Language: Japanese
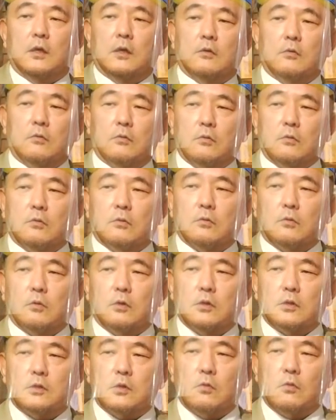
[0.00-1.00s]
あの
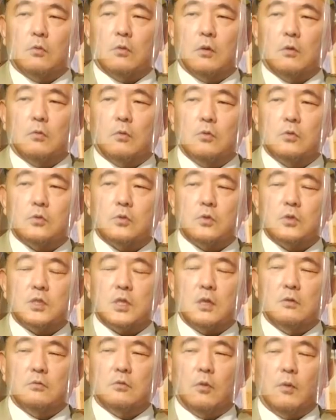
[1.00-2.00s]
そう構想
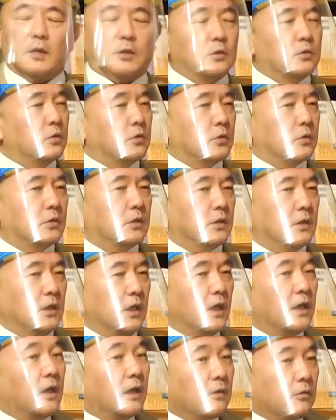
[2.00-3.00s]
しているとは
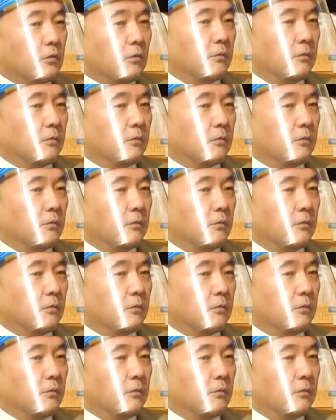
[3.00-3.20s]
言えないと。